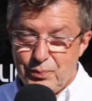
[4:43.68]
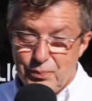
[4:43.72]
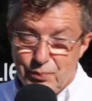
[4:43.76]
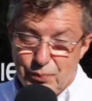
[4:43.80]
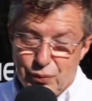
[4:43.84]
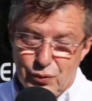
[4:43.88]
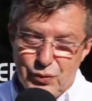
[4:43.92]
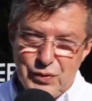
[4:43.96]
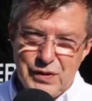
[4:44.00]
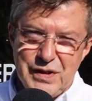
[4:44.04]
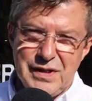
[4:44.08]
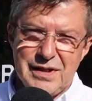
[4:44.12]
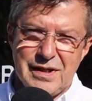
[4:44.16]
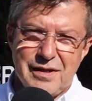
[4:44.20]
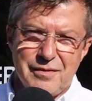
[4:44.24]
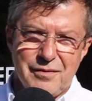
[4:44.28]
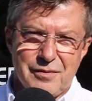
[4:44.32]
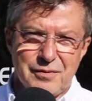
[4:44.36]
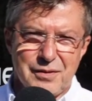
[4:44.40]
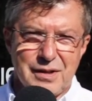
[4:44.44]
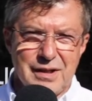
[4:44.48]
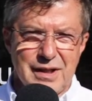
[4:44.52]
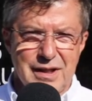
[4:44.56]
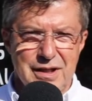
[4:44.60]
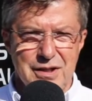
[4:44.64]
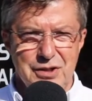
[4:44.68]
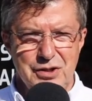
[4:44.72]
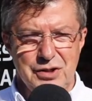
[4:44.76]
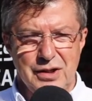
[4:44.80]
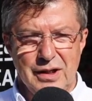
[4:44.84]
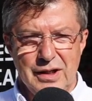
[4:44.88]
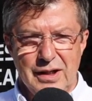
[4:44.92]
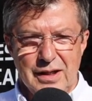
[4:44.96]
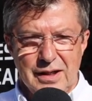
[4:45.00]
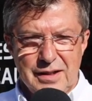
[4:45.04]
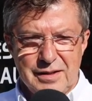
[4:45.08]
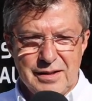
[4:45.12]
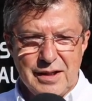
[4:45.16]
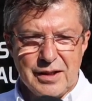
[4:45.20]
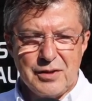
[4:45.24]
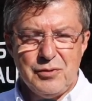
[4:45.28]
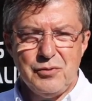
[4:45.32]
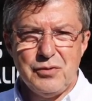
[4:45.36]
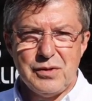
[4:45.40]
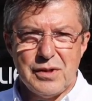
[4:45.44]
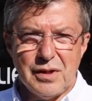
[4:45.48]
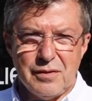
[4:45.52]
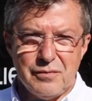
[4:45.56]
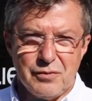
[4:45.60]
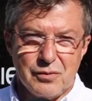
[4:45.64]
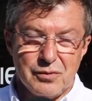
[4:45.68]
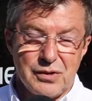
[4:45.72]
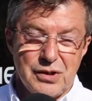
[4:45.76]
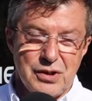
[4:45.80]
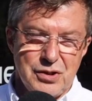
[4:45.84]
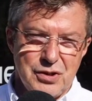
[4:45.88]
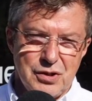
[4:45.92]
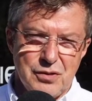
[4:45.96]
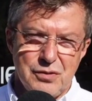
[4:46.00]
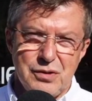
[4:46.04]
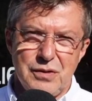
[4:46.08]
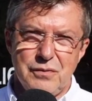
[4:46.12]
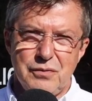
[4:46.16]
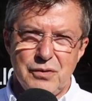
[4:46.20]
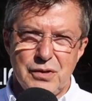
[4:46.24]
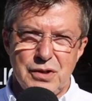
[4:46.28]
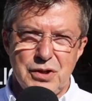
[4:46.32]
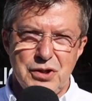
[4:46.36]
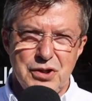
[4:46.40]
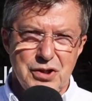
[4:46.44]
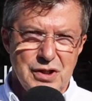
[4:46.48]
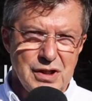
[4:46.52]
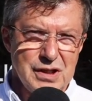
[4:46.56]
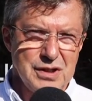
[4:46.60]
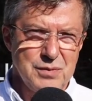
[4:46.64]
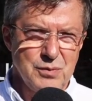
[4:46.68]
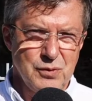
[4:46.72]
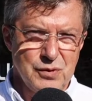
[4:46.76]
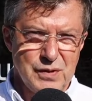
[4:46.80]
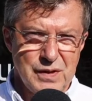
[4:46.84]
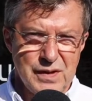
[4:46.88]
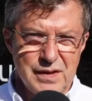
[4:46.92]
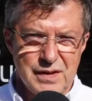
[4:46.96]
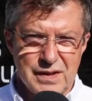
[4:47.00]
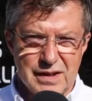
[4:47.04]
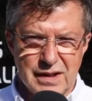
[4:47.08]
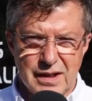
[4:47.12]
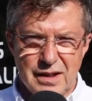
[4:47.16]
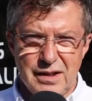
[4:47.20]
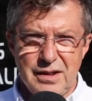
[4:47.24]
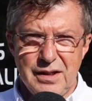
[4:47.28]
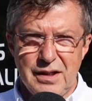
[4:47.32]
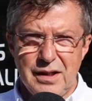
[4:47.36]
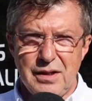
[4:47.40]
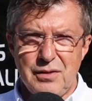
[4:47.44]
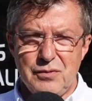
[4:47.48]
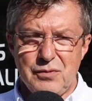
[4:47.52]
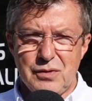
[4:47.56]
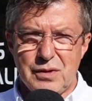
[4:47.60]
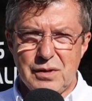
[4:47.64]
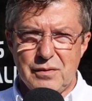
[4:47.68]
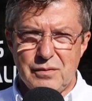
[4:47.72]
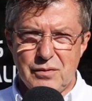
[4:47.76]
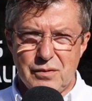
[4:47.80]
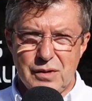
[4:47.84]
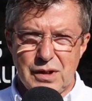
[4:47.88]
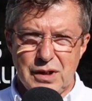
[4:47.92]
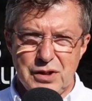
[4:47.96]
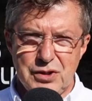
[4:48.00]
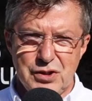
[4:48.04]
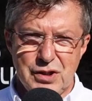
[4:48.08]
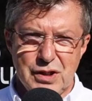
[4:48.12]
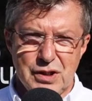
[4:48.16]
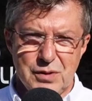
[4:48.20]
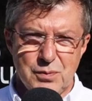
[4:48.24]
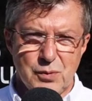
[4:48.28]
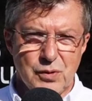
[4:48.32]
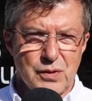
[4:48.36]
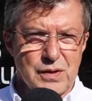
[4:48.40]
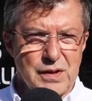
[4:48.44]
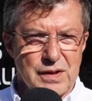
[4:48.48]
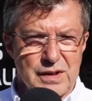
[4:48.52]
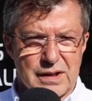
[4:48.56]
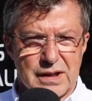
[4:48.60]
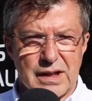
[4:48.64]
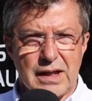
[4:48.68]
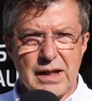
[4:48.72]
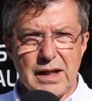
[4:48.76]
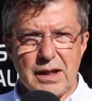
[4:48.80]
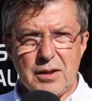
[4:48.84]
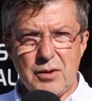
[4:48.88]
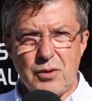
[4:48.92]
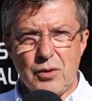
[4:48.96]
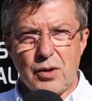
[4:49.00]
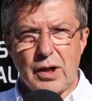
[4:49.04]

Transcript: petits avantages, c'est que nous avons déjà au niveau des chaises monte-escalier, nous avons la chaise monte-escalier avec le